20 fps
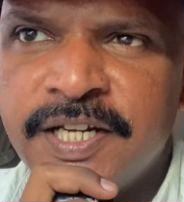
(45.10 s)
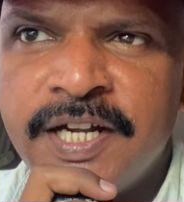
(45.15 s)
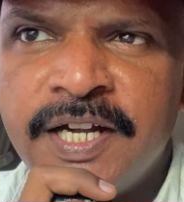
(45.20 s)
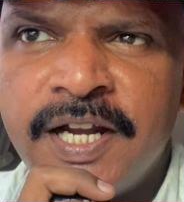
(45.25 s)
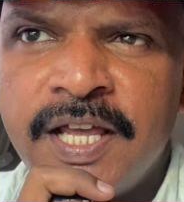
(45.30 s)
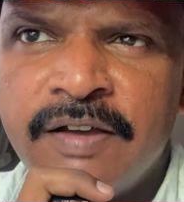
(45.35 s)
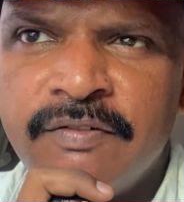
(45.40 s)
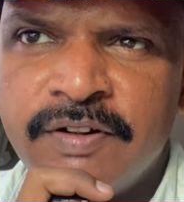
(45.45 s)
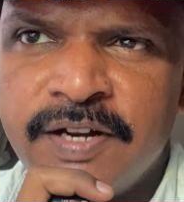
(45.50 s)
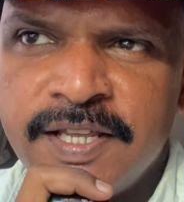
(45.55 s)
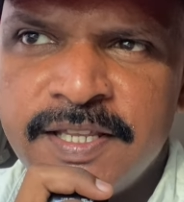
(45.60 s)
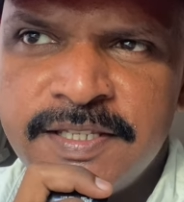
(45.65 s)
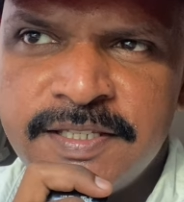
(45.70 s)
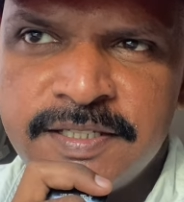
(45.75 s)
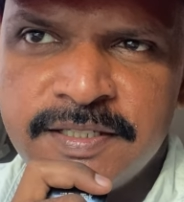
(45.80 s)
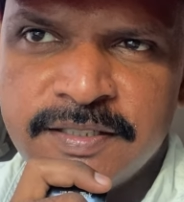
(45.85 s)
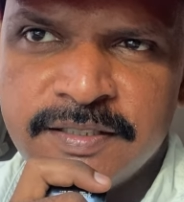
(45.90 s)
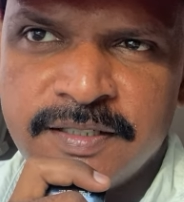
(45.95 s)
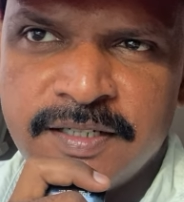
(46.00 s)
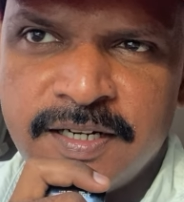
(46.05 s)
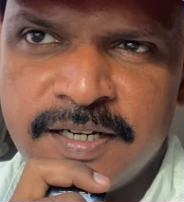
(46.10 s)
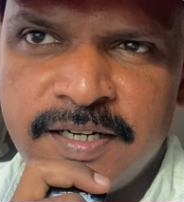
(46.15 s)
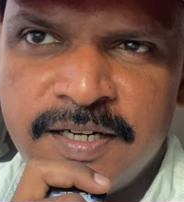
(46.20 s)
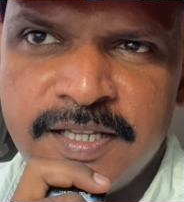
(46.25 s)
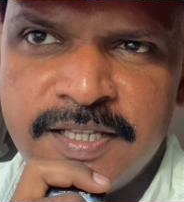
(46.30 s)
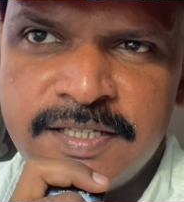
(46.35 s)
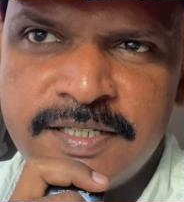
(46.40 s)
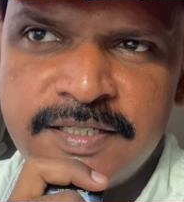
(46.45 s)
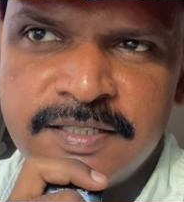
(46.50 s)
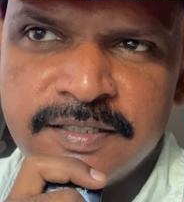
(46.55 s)
అండ్ యావరేజ్
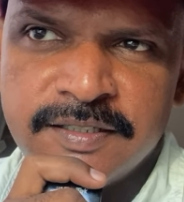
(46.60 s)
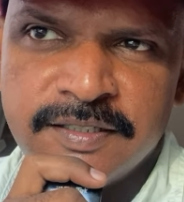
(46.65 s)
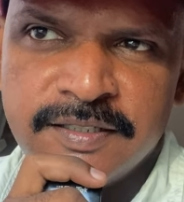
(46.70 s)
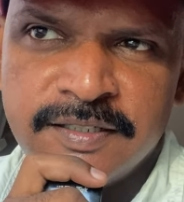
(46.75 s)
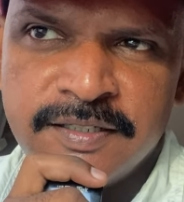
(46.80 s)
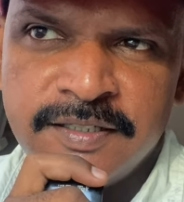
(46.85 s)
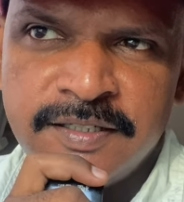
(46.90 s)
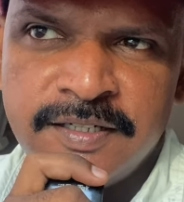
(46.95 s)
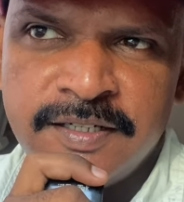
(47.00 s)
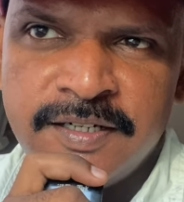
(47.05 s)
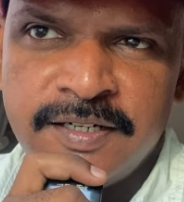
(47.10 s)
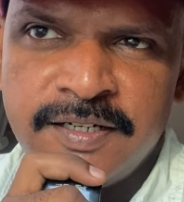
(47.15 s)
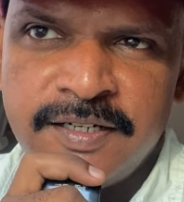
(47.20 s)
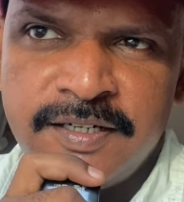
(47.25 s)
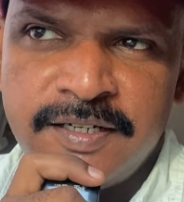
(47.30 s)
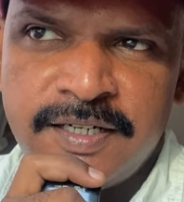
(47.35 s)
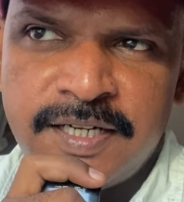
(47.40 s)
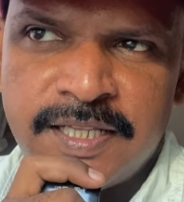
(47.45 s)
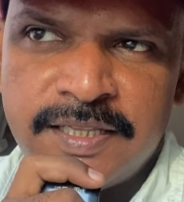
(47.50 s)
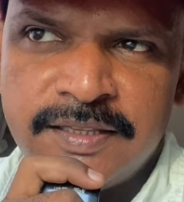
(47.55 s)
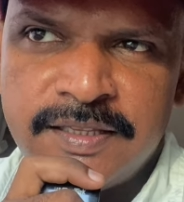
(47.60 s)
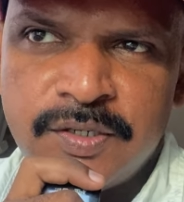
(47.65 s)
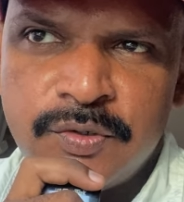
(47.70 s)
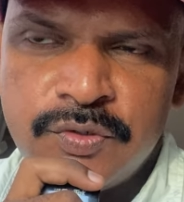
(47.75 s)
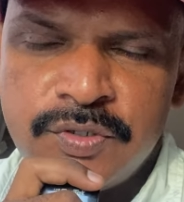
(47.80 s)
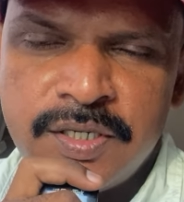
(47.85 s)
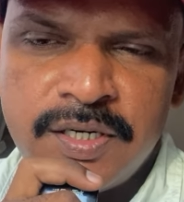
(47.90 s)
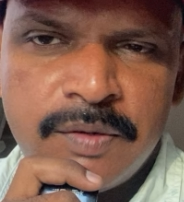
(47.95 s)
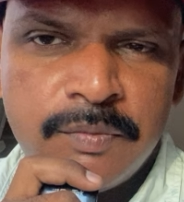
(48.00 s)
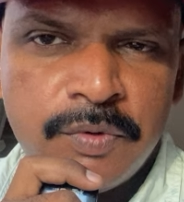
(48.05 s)
అట్లీస్ట్ టెన్
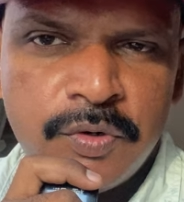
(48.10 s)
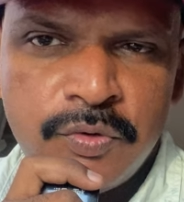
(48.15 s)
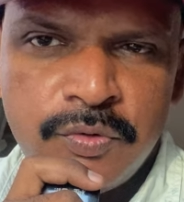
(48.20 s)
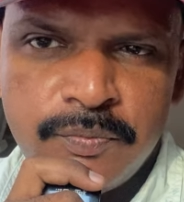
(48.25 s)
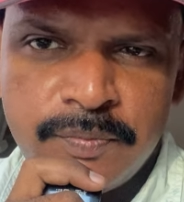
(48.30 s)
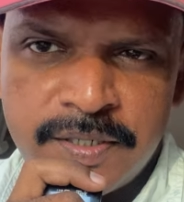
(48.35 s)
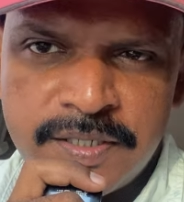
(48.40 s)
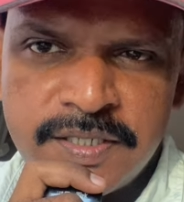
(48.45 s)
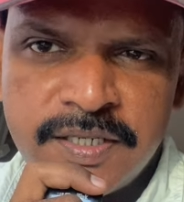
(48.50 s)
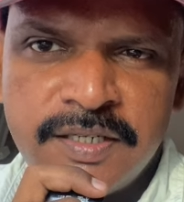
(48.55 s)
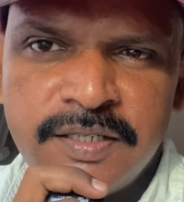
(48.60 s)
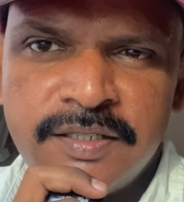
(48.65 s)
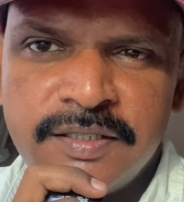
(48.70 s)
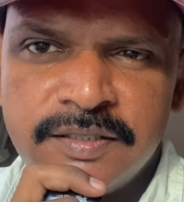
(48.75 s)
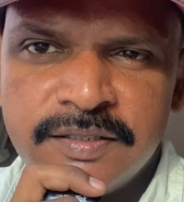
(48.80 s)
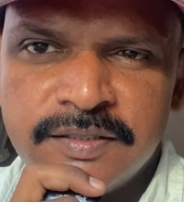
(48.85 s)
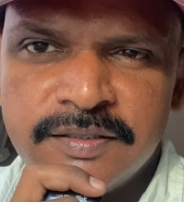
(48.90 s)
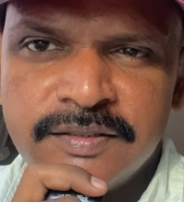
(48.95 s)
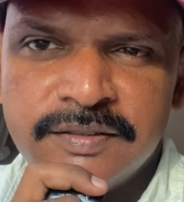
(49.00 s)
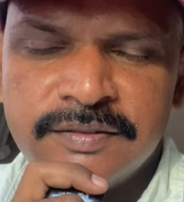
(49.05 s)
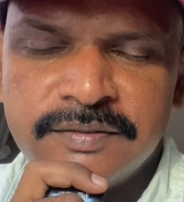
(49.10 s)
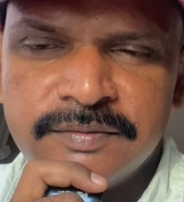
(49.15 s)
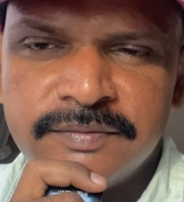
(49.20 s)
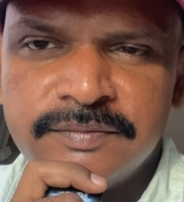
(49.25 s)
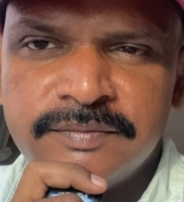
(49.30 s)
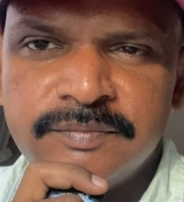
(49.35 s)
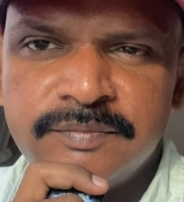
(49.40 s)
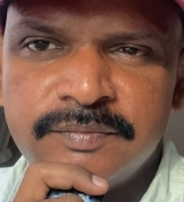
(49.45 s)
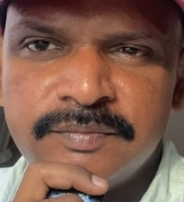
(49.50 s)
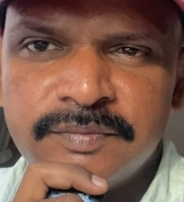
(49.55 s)
థౌజండ్ అబౌవ్ ప్రజెంట్
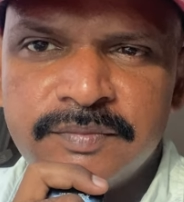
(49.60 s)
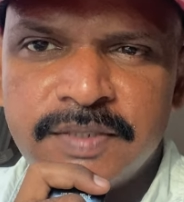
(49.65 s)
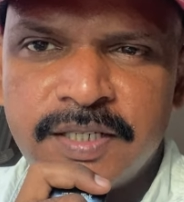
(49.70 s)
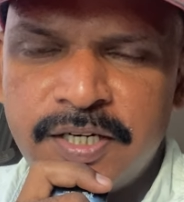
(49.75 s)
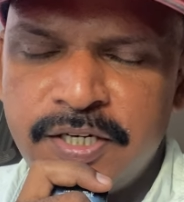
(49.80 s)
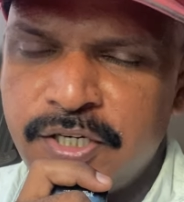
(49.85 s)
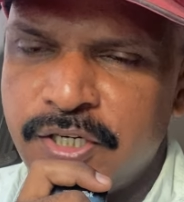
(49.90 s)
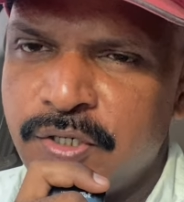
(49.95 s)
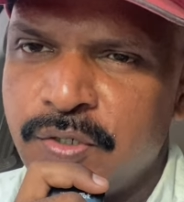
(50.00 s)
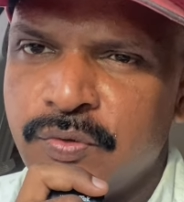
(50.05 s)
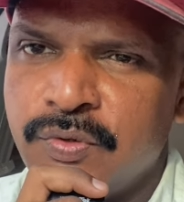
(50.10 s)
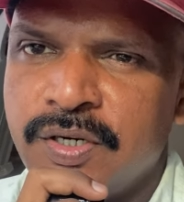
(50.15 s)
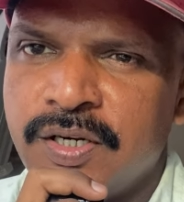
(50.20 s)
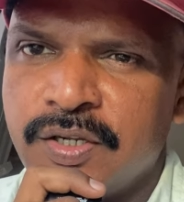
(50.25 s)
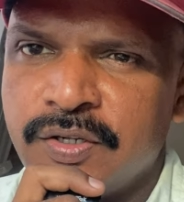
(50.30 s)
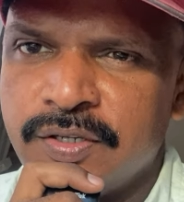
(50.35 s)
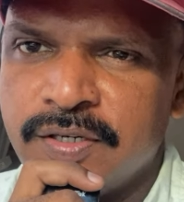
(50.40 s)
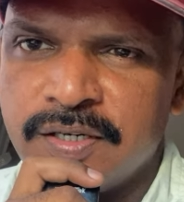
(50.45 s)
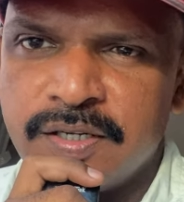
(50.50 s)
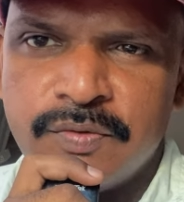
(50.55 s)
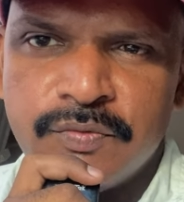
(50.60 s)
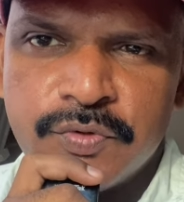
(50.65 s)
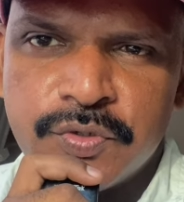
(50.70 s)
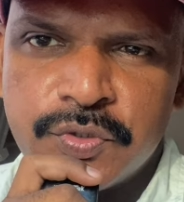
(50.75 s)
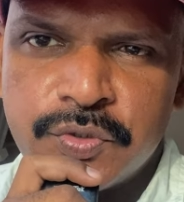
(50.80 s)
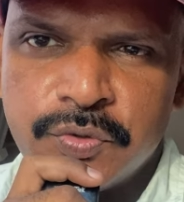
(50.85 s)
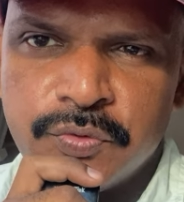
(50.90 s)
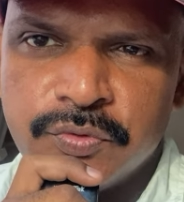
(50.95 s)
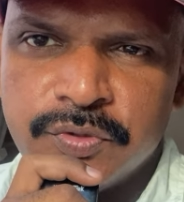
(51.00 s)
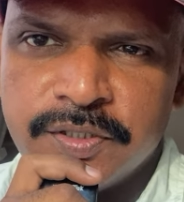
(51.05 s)
కంటిన్యూగా నాకు ఇన్కమ్
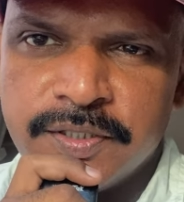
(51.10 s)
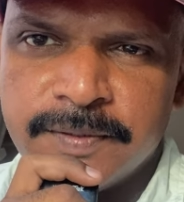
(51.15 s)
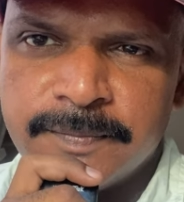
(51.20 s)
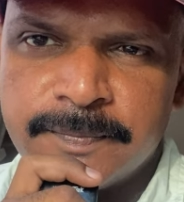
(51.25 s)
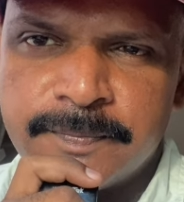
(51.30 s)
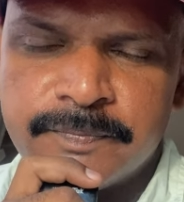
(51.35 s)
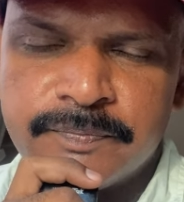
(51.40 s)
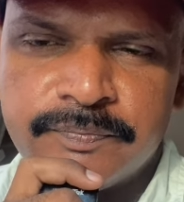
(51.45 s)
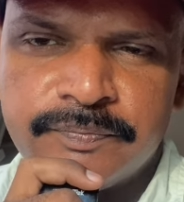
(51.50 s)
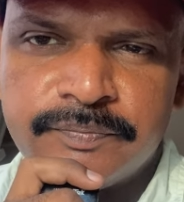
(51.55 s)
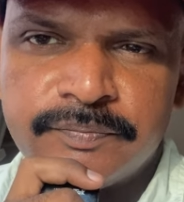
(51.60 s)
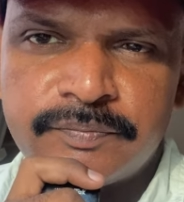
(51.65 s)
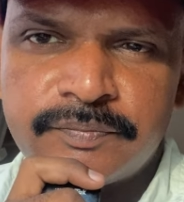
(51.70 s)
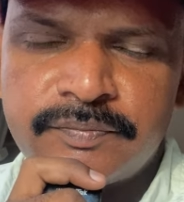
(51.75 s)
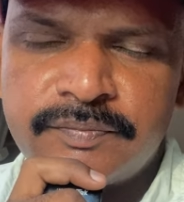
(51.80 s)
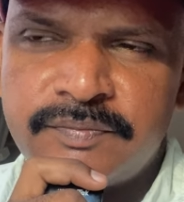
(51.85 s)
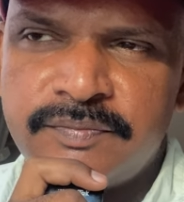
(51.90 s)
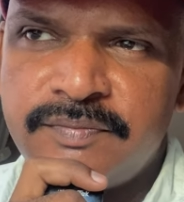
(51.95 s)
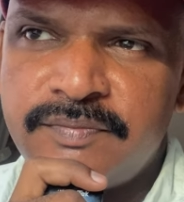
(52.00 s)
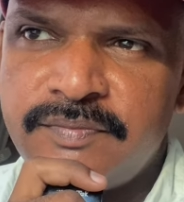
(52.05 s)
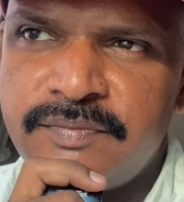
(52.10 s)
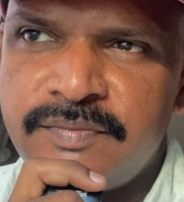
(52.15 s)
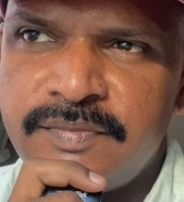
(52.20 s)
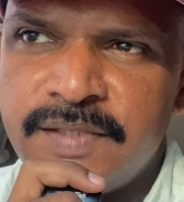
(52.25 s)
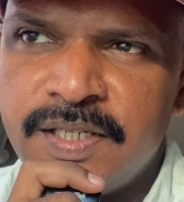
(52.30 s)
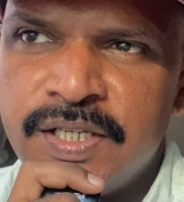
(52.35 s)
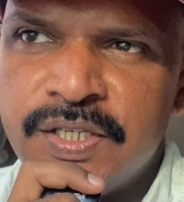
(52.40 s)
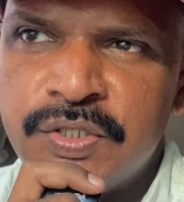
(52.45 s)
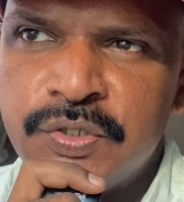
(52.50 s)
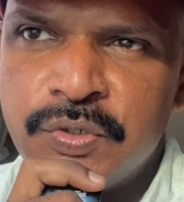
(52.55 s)
వస్తూ ఉంది
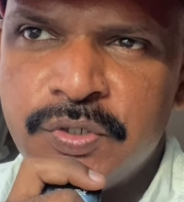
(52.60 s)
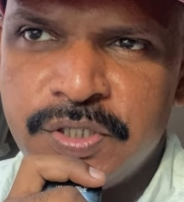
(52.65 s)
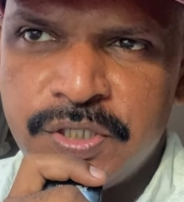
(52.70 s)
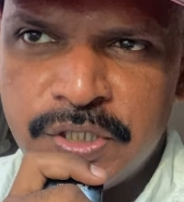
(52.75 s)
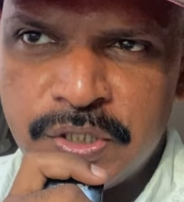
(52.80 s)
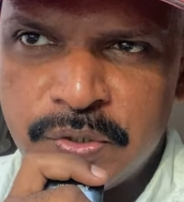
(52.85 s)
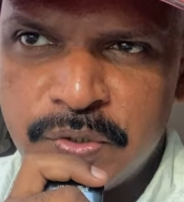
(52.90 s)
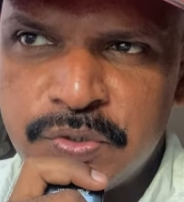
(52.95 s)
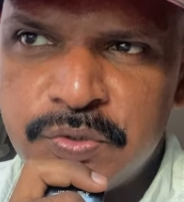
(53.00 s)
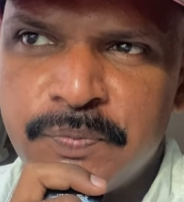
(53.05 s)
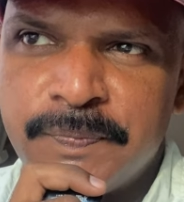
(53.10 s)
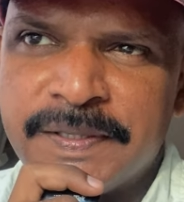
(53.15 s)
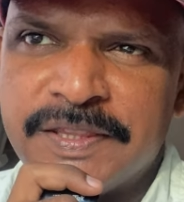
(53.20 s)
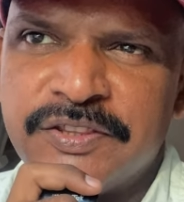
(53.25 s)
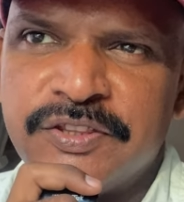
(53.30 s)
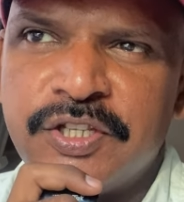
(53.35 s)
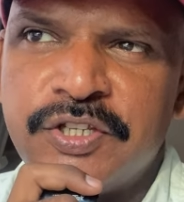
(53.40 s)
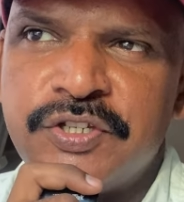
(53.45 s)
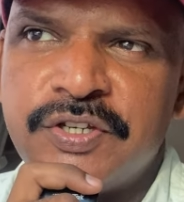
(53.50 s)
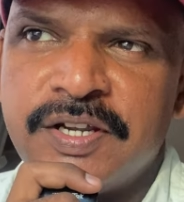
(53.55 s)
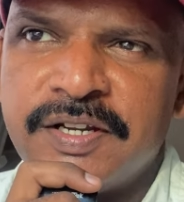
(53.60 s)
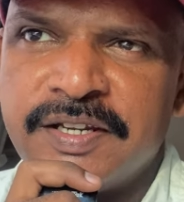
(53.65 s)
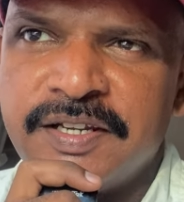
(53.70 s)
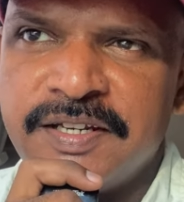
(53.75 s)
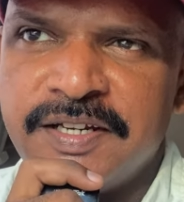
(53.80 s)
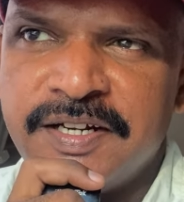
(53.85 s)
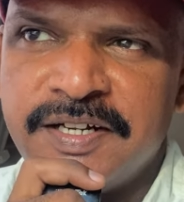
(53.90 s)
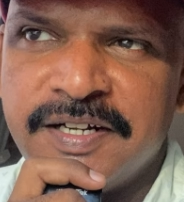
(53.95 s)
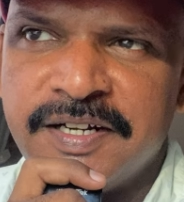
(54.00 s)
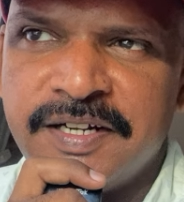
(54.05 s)
సో ఈరోజు పెద్ద
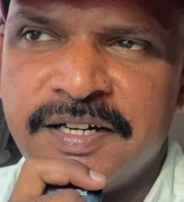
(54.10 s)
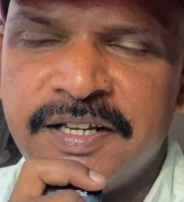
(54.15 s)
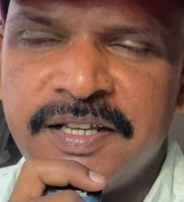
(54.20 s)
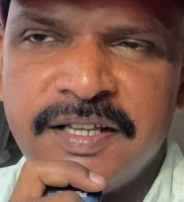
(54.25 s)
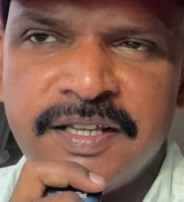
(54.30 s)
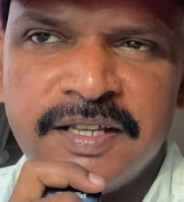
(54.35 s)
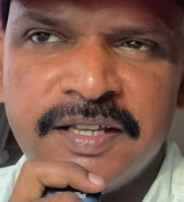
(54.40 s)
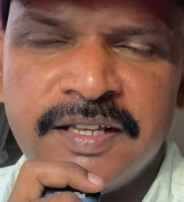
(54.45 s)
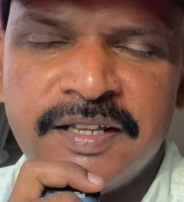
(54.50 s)
షాకింగ్ ఏంటంటే